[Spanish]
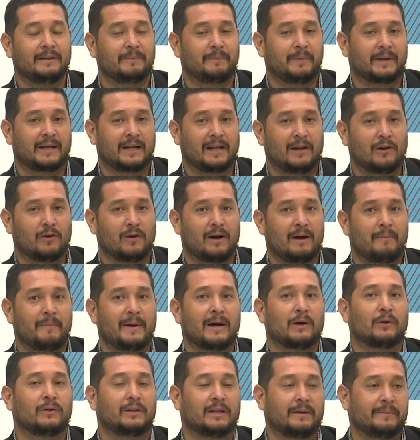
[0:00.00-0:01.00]
y para los
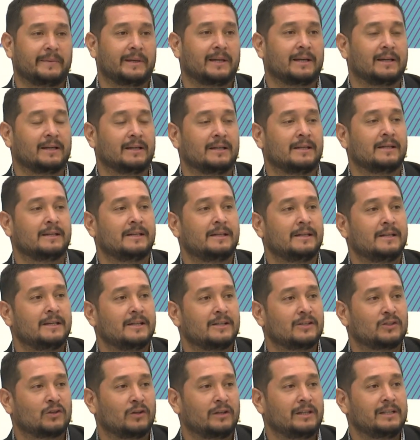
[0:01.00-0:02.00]
amados también que
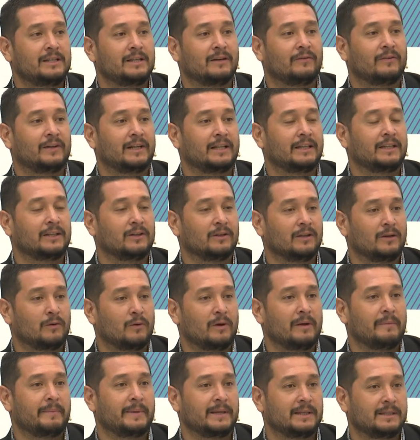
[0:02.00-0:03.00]
son hinchas fanáticos de
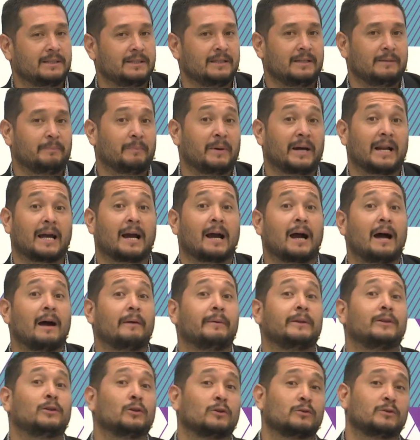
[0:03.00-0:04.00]
Güemes. Y para
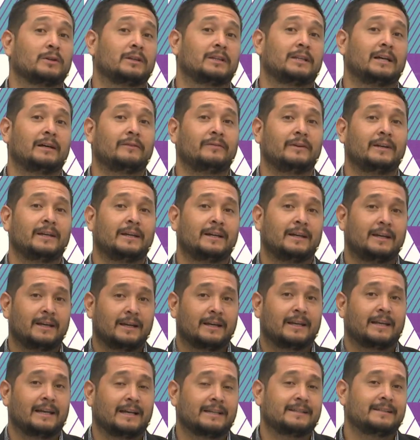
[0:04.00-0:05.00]
Gaby y todo su staff
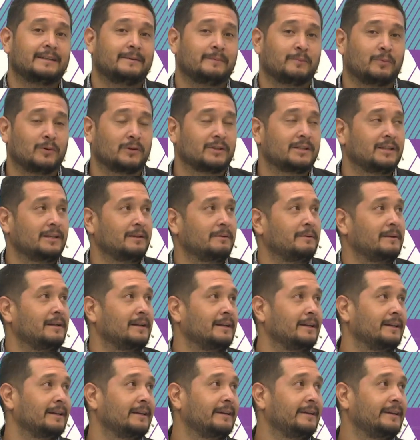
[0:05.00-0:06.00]
que hacen
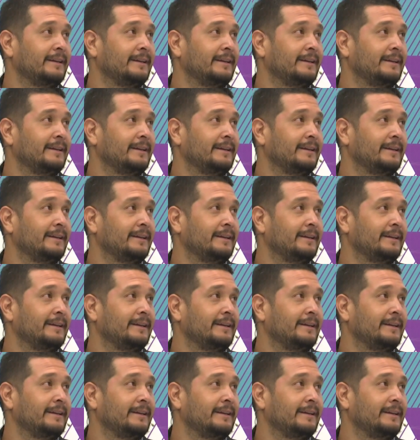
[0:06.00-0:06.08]
posible.